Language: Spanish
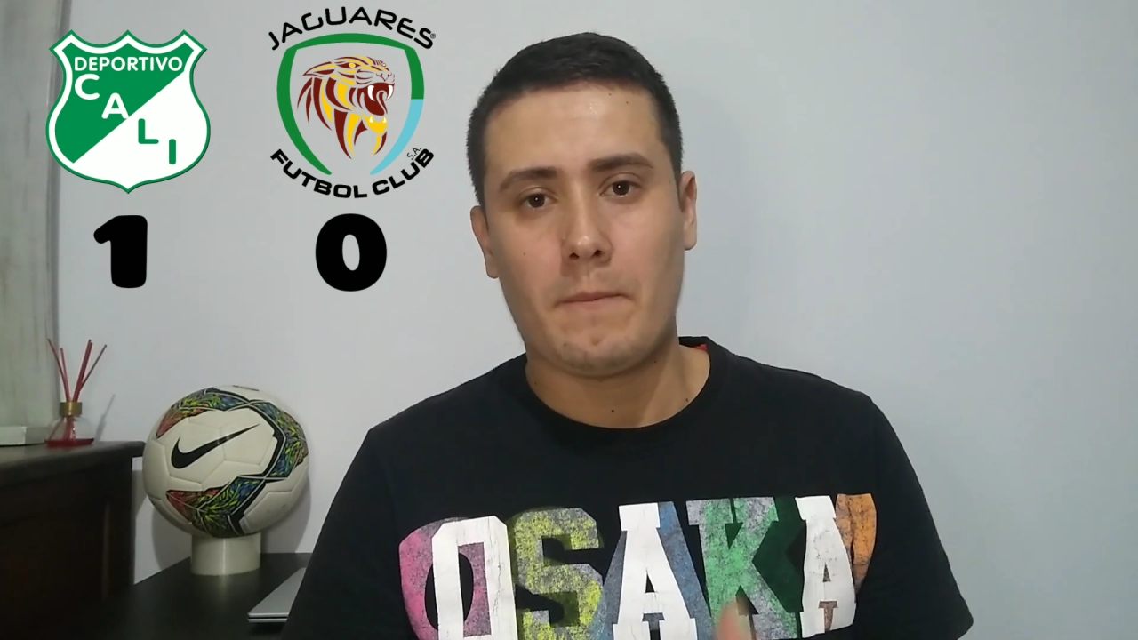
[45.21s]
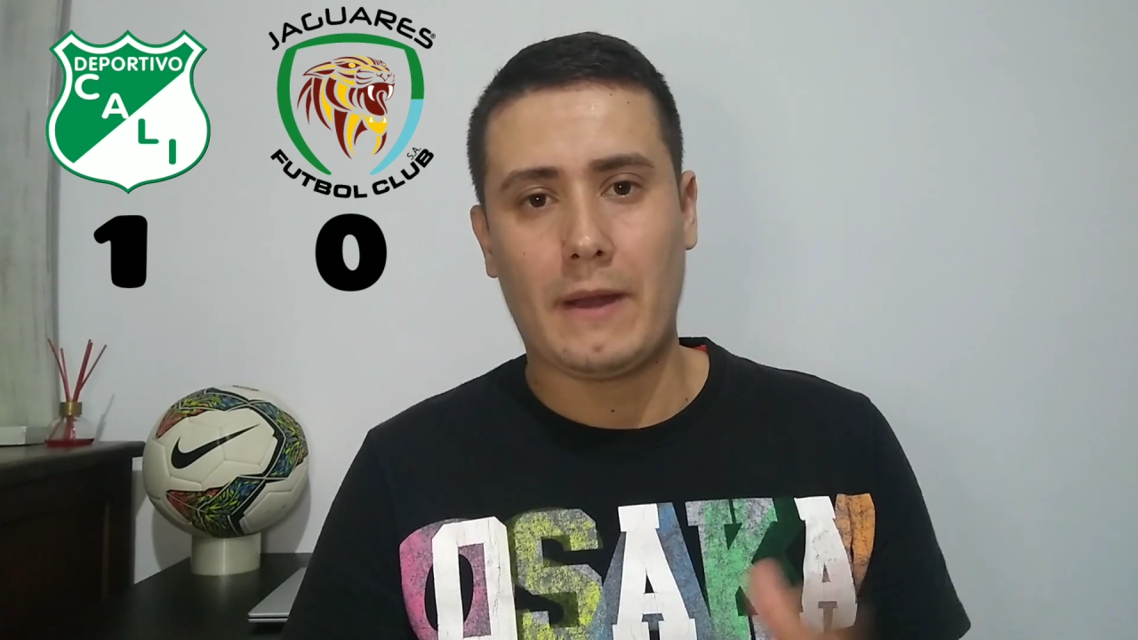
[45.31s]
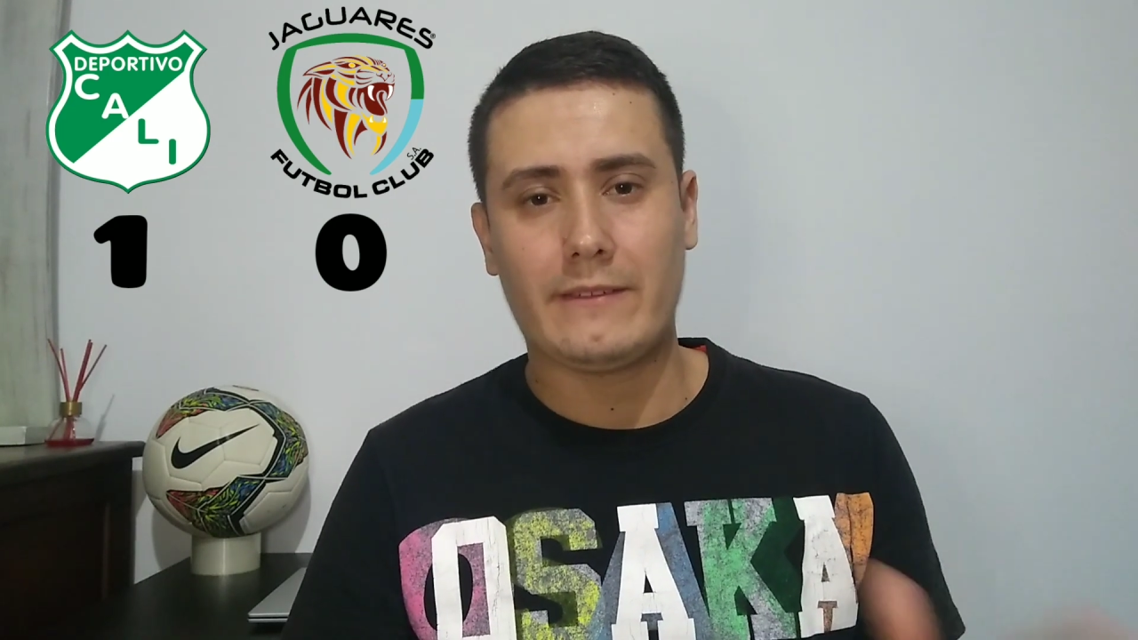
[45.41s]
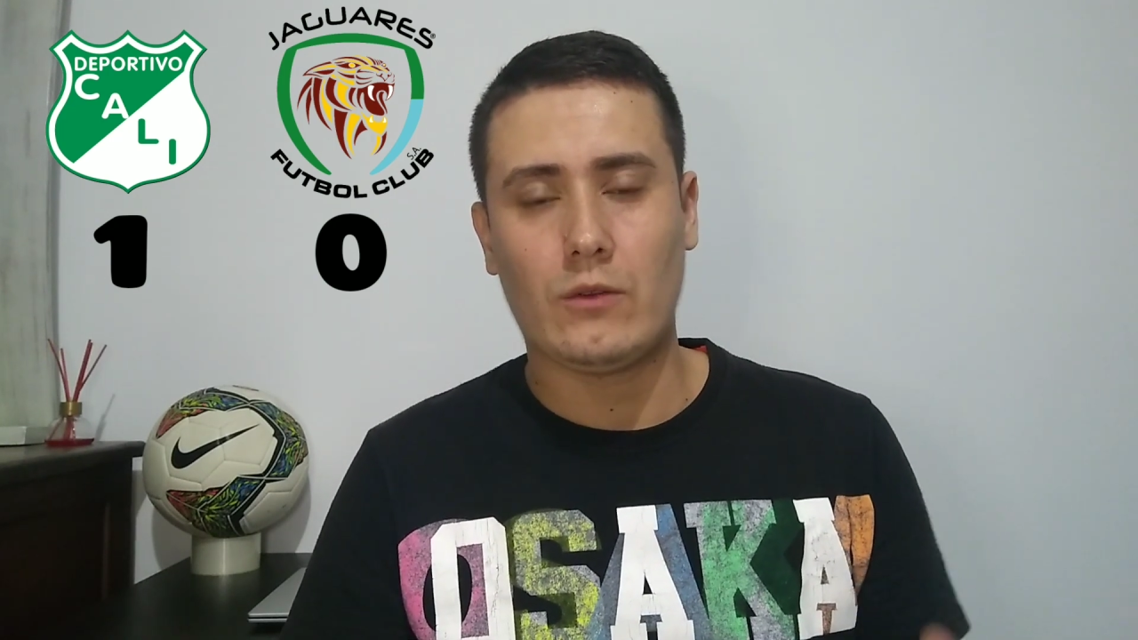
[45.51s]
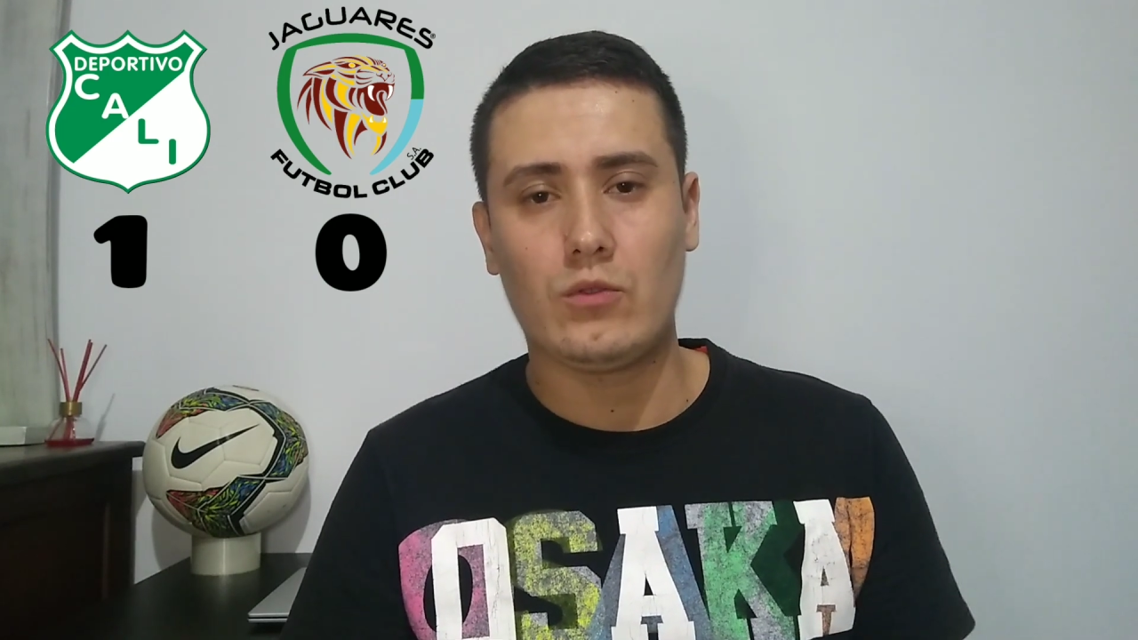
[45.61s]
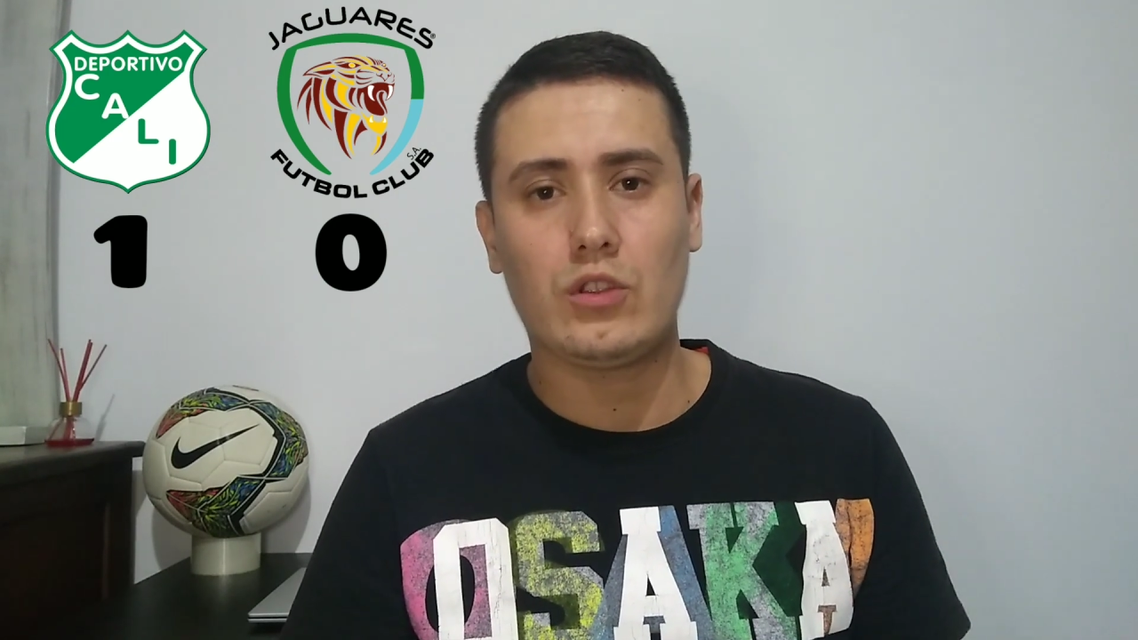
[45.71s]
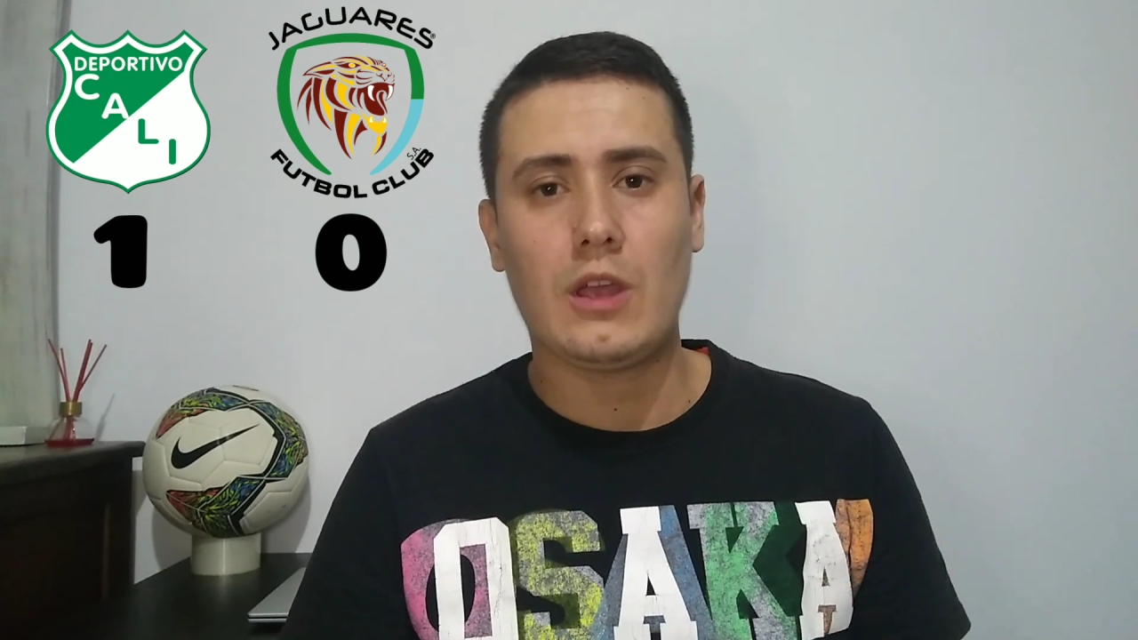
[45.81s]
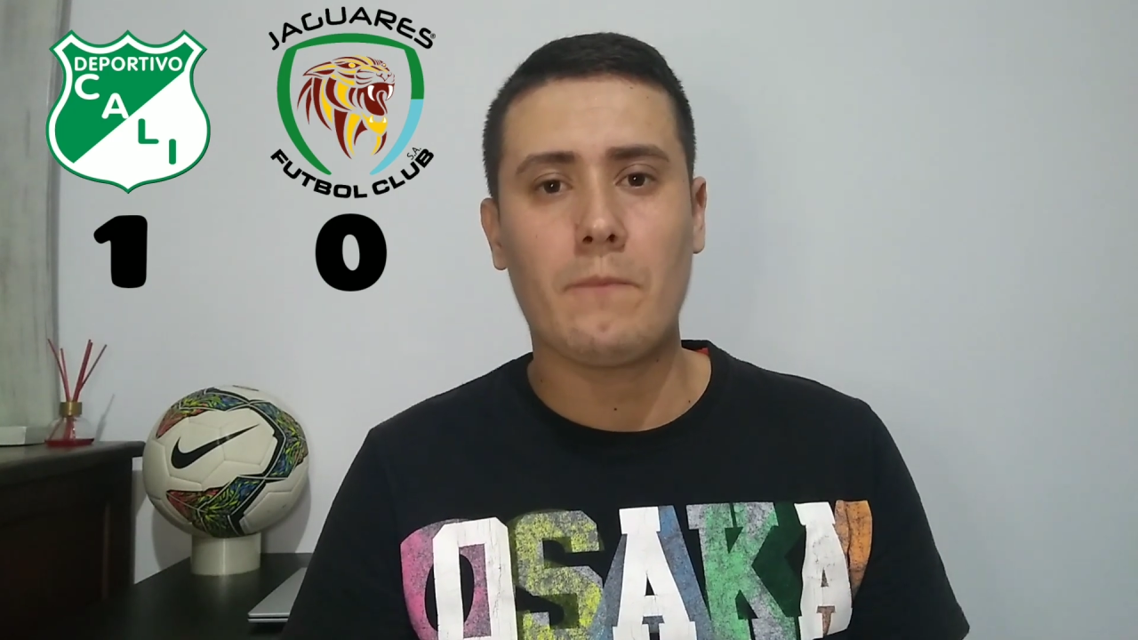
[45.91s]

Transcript: Para el segundo